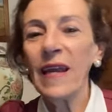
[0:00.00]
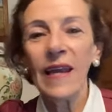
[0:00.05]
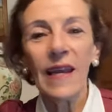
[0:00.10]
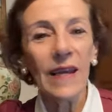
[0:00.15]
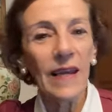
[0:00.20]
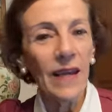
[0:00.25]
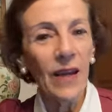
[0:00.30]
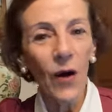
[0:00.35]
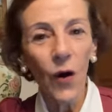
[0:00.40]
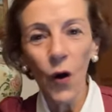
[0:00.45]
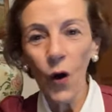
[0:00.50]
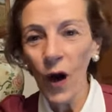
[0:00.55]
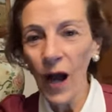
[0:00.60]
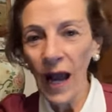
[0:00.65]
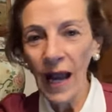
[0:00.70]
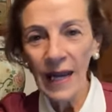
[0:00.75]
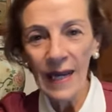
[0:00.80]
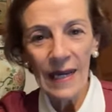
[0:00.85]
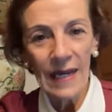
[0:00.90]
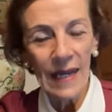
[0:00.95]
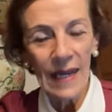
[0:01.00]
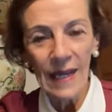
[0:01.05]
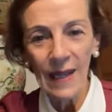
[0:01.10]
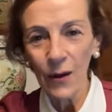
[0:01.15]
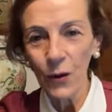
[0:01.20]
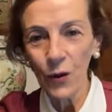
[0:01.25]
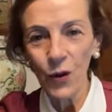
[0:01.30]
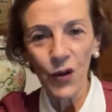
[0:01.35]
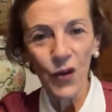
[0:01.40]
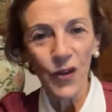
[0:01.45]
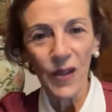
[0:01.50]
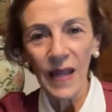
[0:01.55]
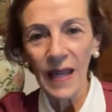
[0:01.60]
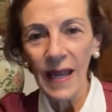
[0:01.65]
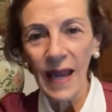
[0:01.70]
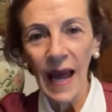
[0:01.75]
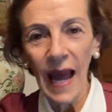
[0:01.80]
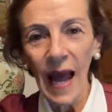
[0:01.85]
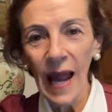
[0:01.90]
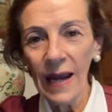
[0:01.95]
no hay niños
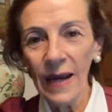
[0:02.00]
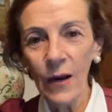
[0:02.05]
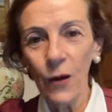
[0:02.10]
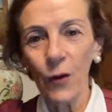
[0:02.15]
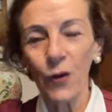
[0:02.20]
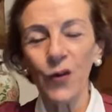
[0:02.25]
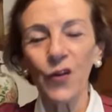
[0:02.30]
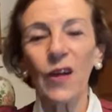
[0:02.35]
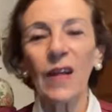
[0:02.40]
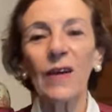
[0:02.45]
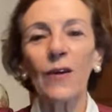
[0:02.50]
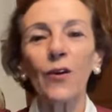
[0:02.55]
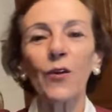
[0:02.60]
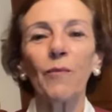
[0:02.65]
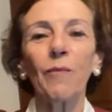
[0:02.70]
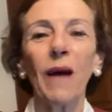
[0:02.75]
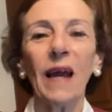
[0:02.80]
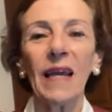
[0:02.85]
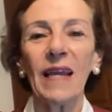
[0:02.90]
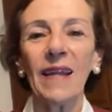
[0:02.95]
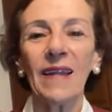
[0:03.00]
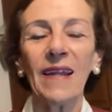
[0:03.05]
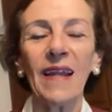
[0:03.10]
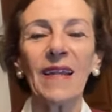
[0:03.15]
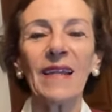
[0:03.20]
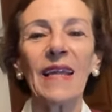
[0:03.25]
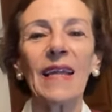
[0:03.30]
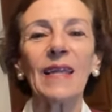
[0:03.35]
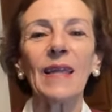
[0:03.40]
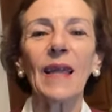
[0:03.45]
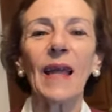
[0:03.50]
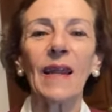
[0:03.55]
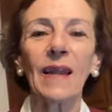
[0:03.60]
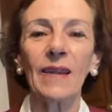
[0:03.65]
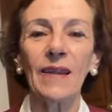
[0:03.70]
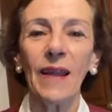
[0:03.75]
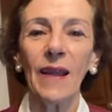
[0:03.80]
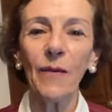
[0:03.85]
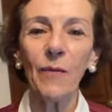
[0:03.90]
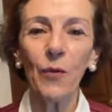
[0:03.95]
tiranos en los países del
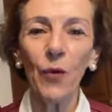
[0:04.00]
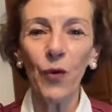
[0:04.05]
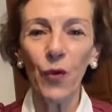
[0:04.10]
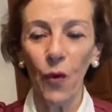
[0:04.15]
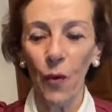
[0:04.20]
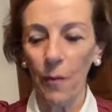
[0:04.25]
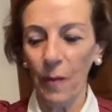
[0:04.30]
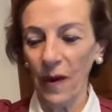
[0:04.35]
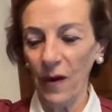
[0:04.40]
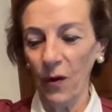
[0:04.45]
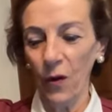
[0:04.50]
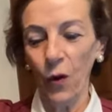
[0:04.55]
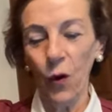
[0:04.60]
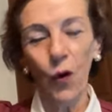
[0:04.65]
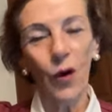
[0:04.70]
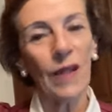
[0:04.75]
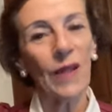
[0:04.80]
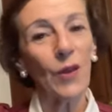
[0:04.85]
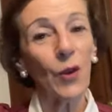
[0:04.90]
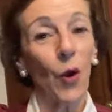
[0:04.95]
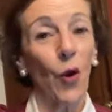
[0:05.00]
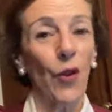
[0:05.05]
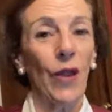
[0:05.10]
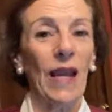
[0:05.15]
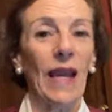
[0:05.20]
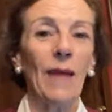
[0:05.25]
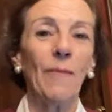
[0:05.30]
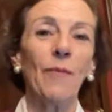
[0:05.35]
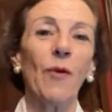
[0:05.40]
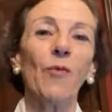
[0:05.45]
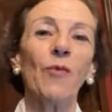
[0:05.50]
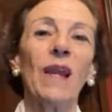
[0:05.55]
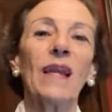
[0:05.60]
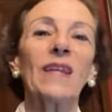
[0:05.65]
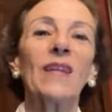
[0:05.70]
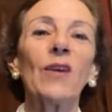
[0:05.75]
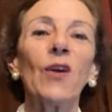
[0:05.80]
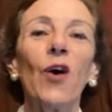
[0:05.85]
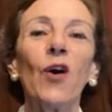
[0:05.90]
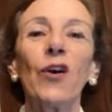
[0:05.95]
tercer mundo, pero no en toda la
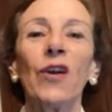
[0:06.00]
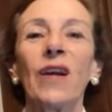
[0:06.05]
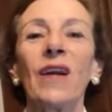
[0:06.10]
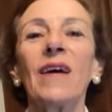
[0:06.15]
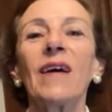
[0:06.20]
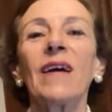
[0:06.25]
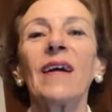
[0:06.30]
población.